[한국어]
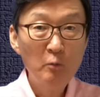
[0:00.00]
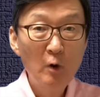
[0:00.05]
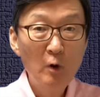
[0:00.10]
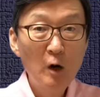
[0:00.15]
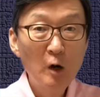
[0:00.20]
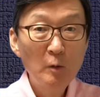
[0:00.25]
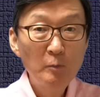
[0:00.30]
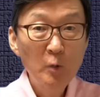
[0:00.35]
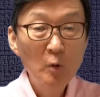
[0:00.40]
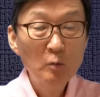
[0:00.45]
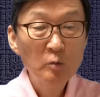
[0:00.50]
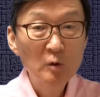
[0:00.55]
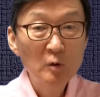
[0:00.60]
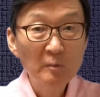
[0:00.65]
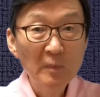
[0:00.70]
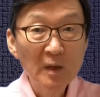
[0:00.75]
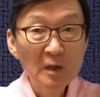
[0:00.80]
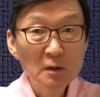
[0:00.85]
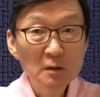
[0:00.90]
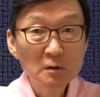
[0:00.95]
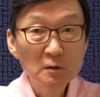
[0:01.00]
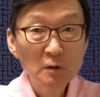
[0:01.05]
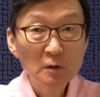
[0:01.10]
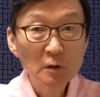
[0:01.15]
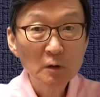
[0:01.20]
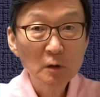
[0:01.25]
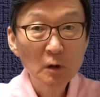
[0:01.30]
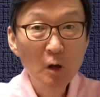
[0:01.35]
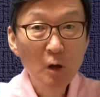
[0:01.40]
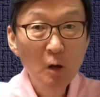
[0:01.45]
보안법을
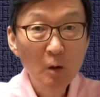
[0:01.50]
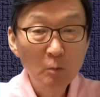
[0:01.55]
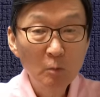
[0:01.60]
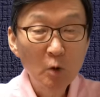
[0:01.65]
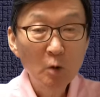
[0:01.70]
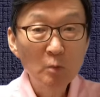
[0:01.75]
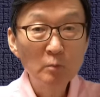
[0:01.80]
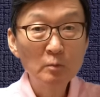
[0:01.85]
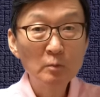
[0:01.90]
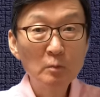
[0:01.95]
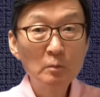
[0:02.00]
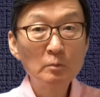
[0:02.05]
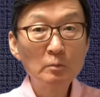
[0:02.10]
민기더니 뭐,